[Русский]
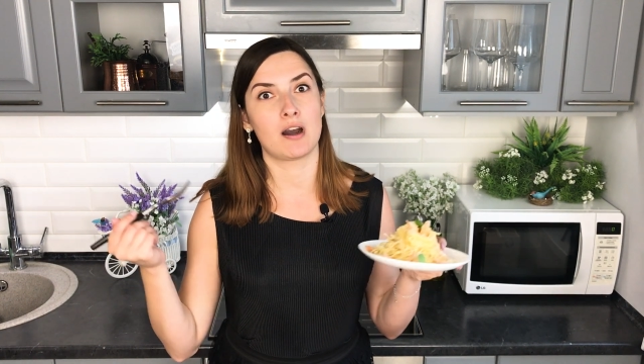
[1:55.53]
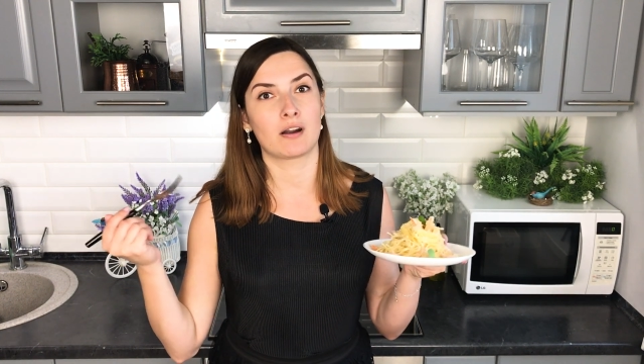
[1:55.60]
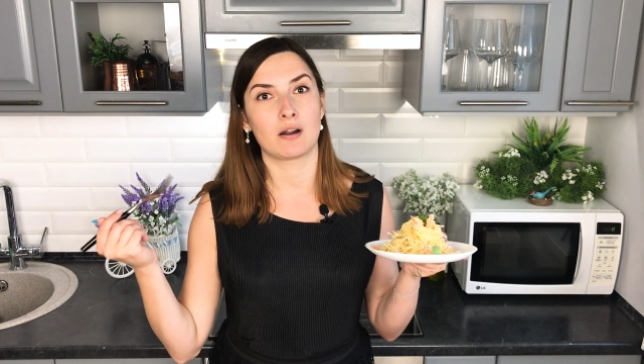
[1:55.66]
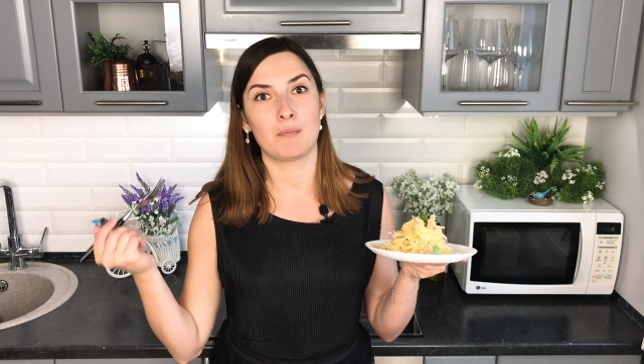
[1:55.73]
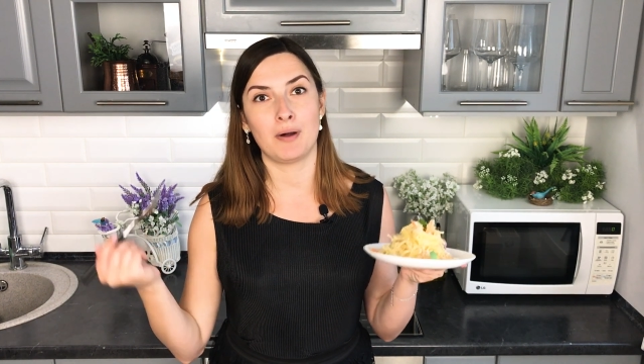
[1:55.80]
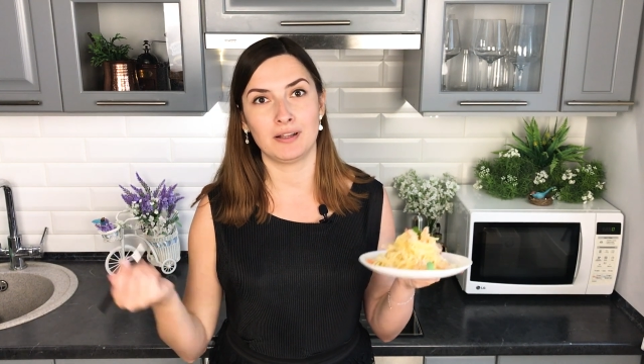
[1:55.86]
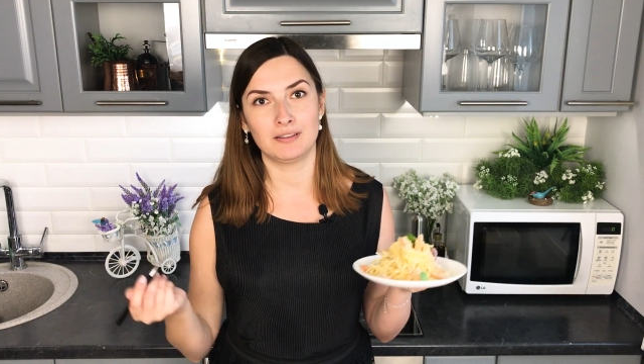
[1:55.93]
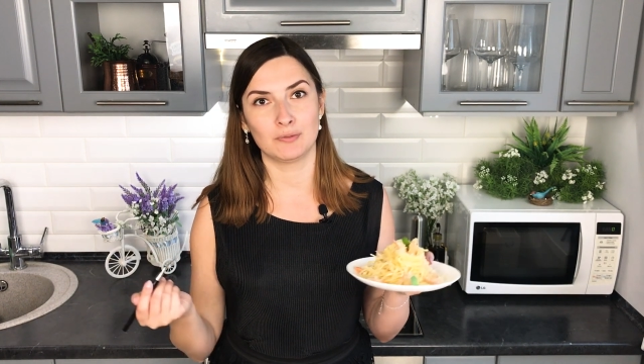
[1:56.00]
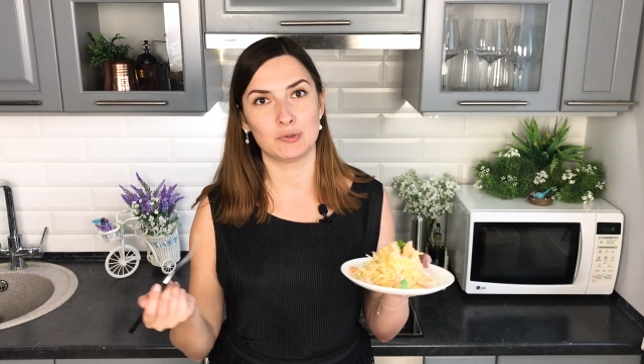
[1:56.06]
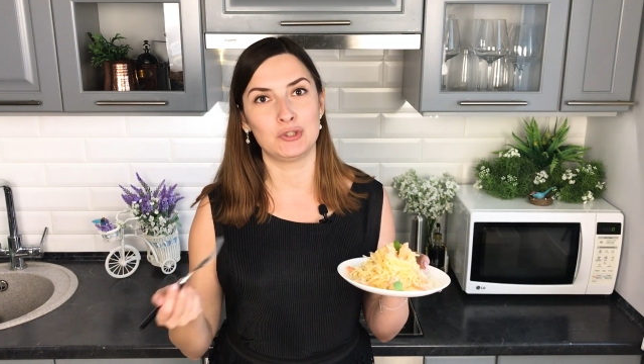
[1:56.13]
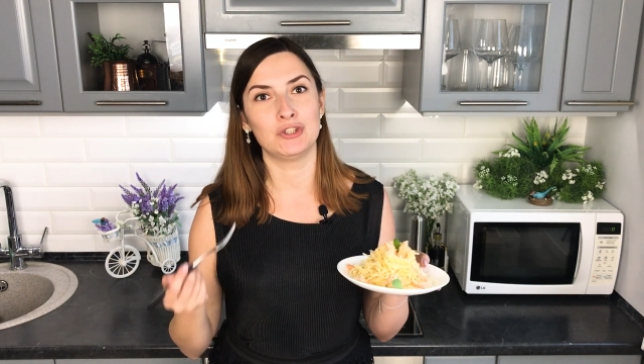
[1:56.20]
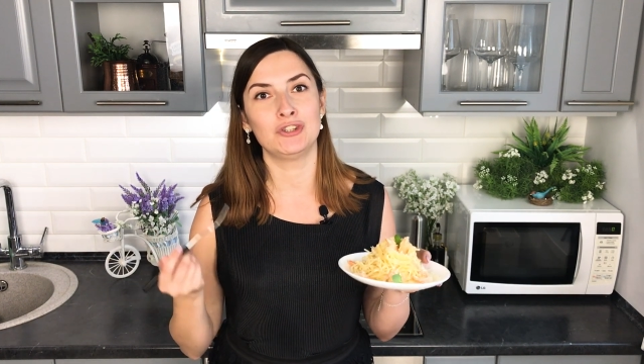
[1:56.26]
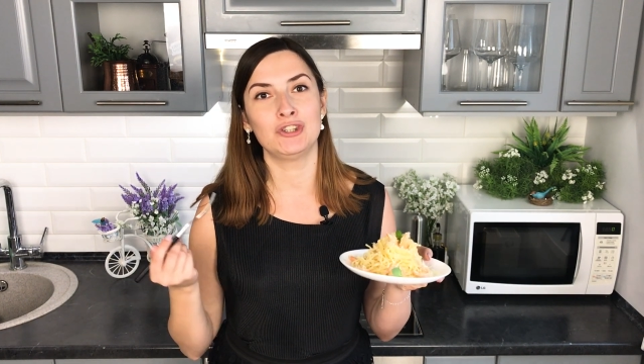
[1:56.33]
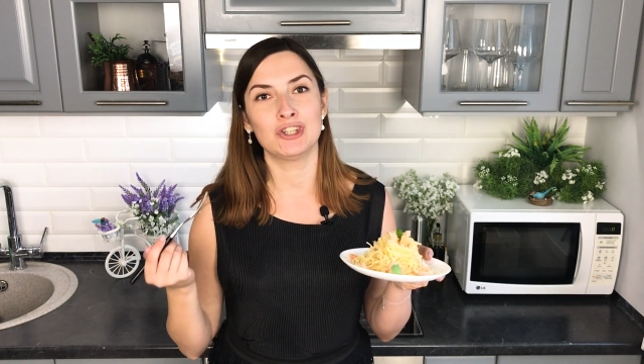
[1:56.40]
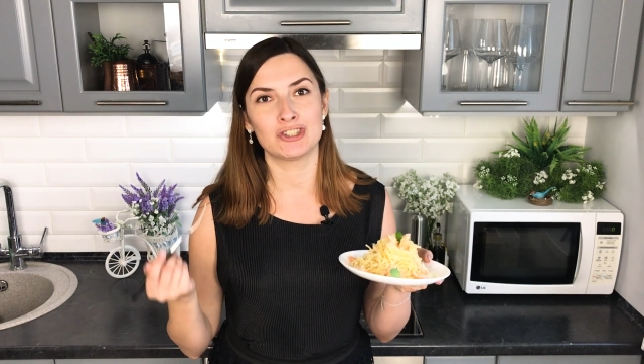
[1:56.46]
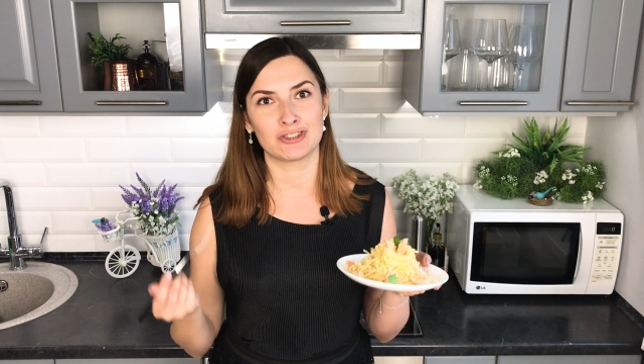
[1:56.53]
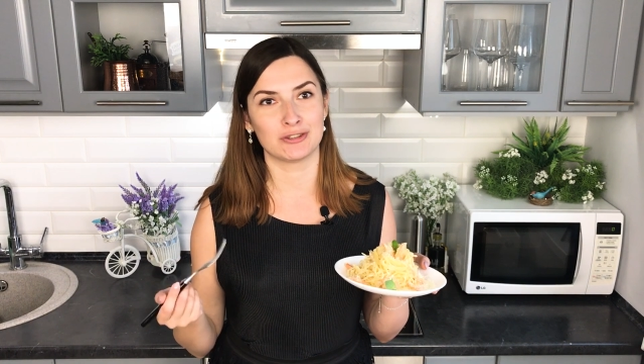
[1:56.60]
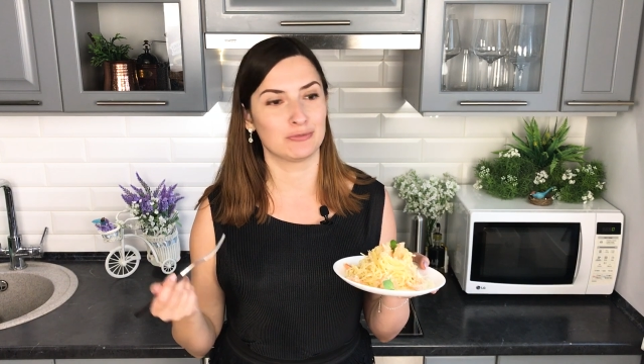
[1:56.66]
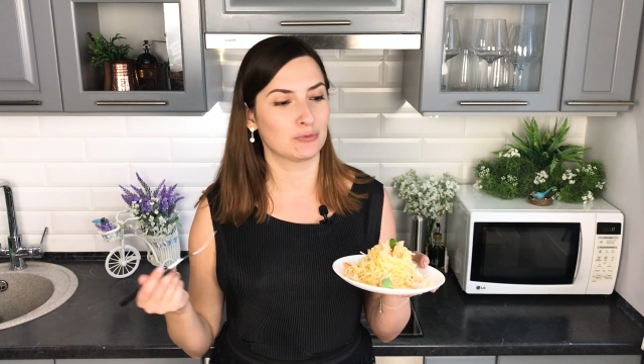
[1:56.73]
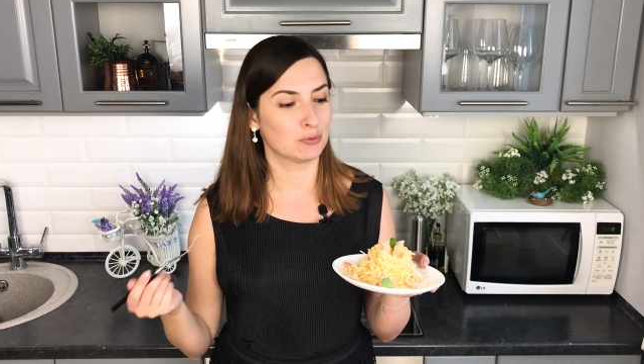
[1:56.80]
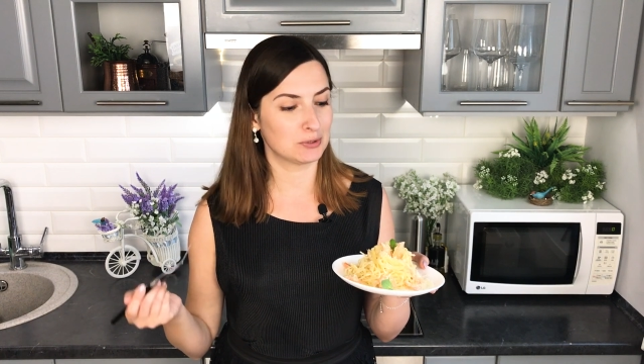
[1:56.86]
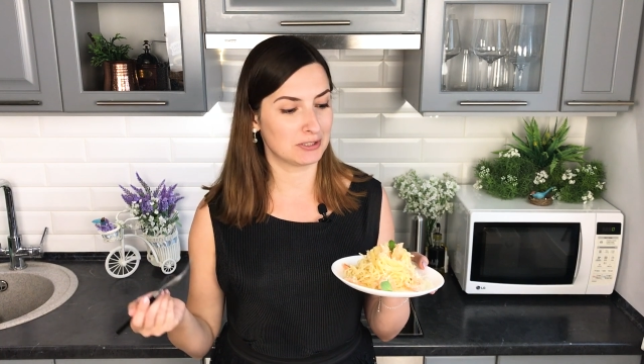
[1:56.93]
ароматными, очень нежными,
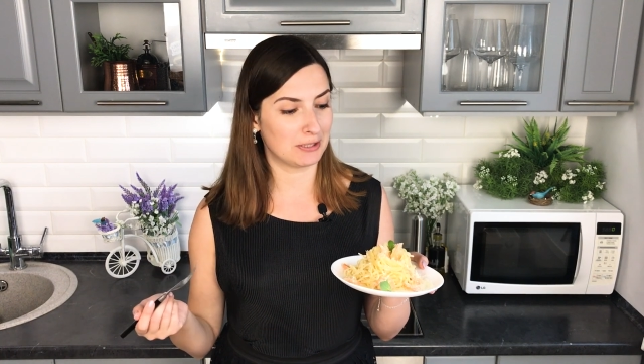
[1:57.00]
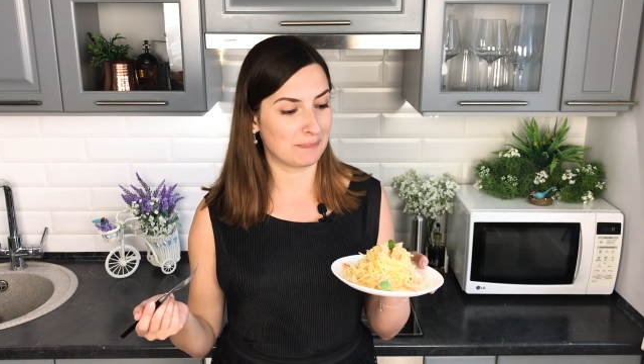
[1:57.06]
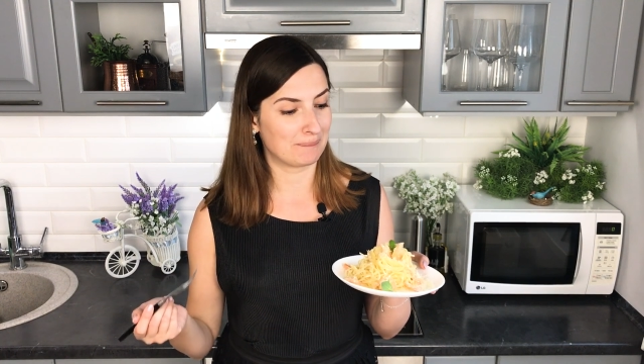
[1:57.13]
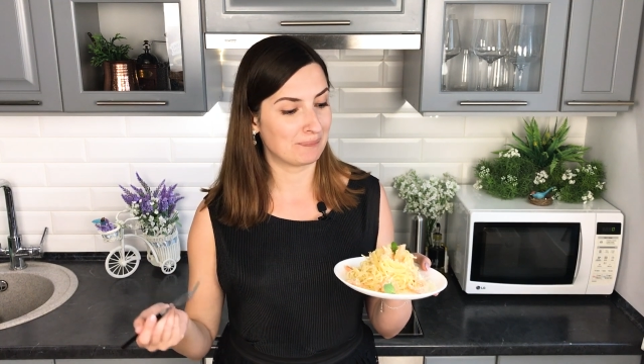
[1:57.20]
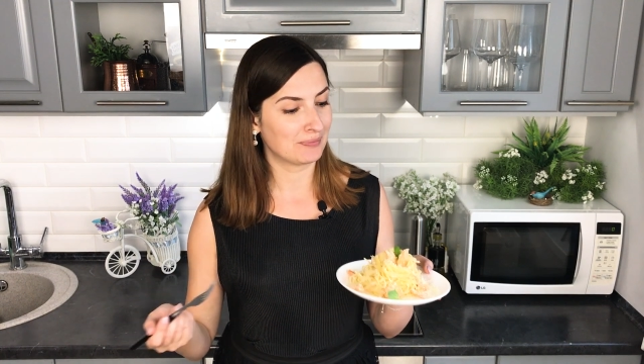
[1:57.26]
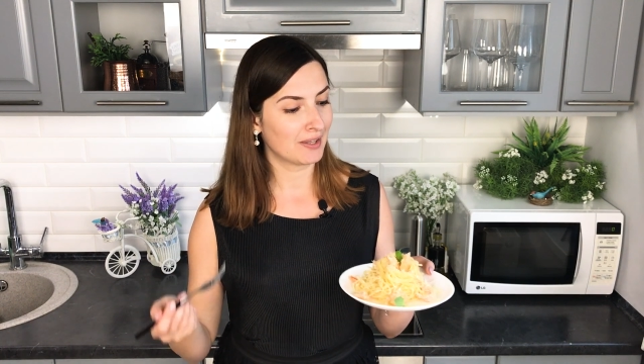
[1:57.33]
вкусными.